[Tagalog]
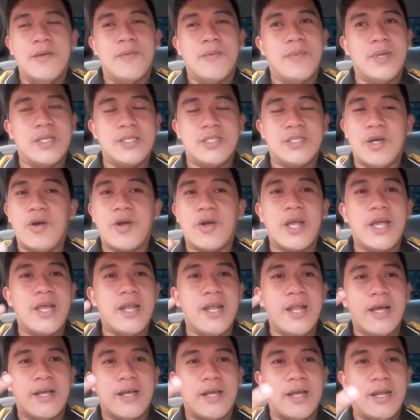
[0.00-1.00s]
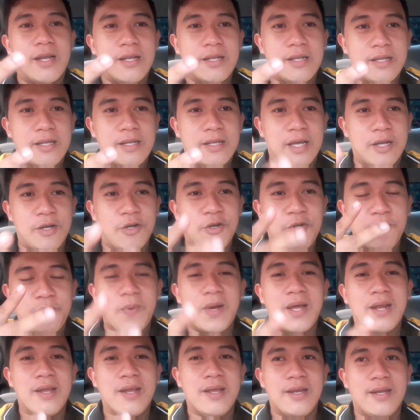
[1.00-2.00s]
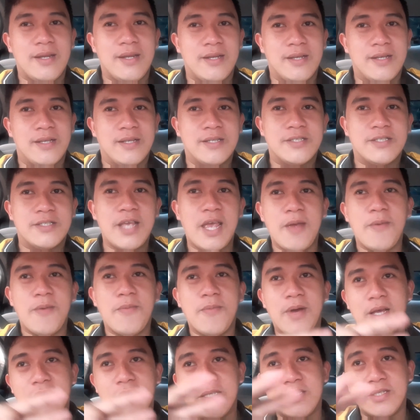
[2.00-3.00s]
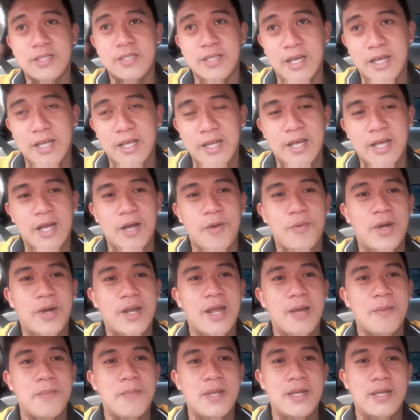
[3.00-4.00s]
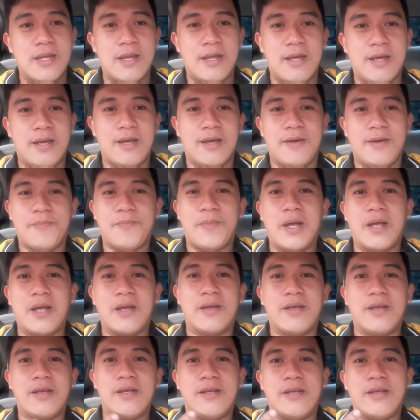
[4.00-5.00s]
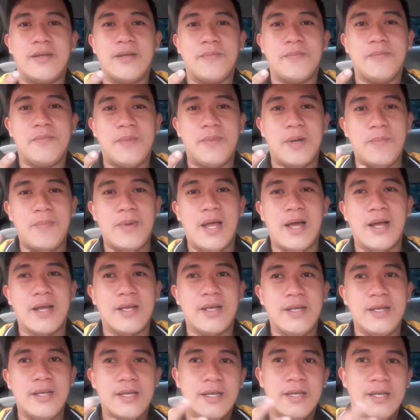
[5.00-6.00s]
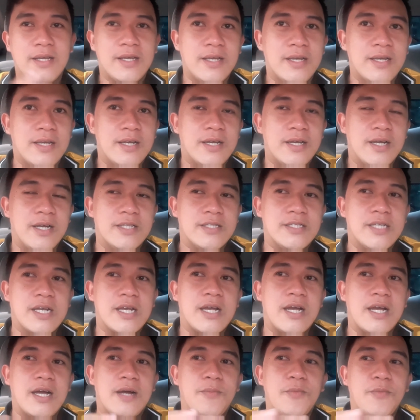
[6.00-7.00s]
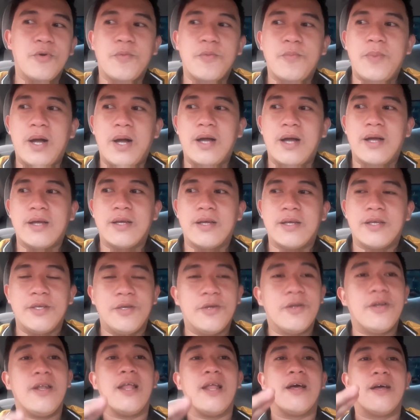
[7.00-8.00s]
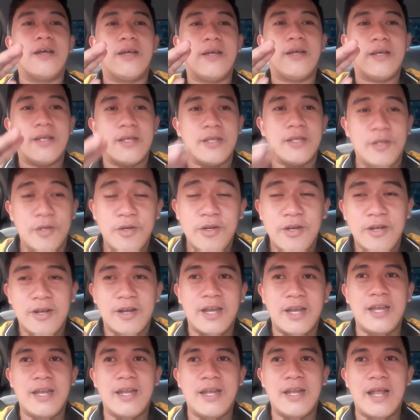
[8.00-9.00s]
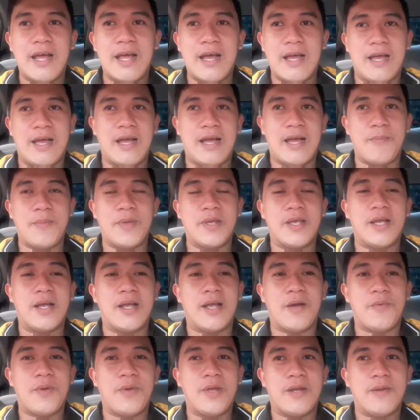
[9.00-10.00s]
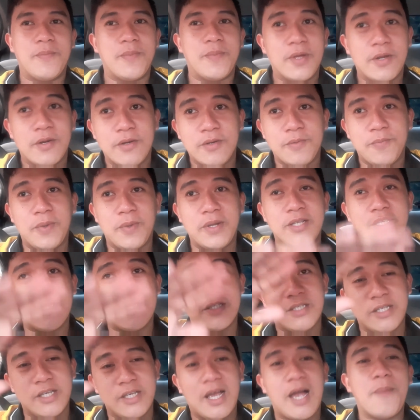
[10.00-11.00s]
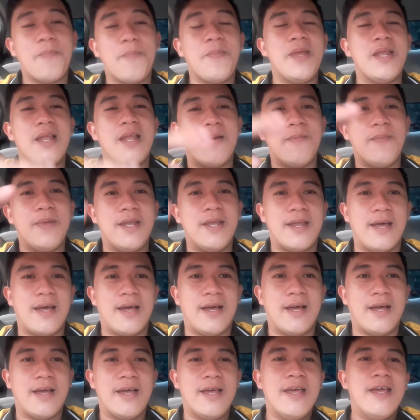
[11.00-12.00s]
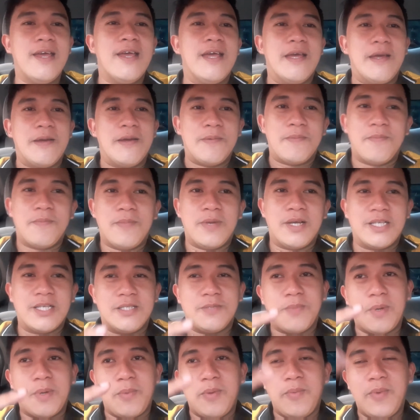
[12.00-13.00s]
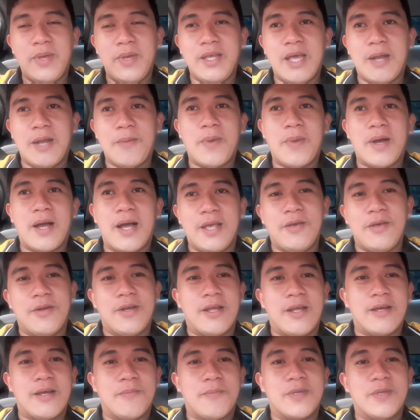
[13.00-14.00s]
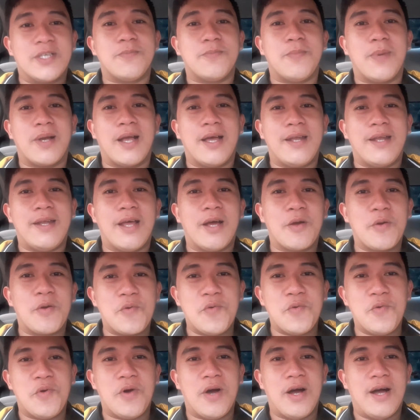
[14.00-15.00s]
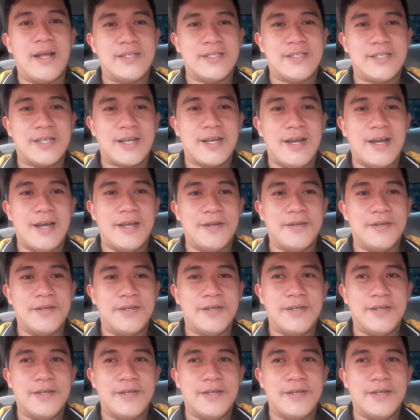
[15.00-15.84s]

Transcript: medyo okay lang ganun pa rin same as sa ginagawa namin na uh, pag nagbablog at saka mukbang yun lang yun rin lang ang aming gagawin pero sikapin namin na mas mabibigyan pa kayo ng mas magandang kuha at saka ano